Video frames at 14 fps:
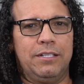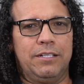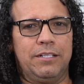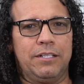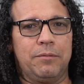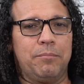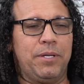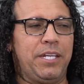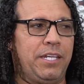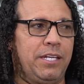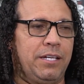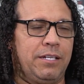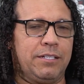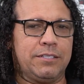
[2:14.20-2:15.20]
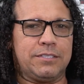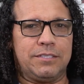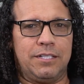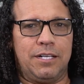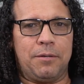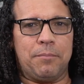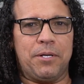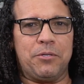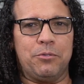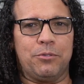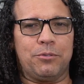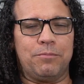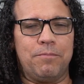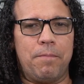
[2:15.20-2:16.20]
Herminia es la
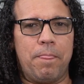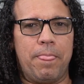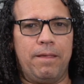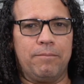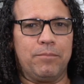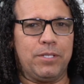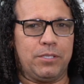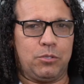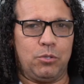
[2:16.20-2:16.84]
mayor de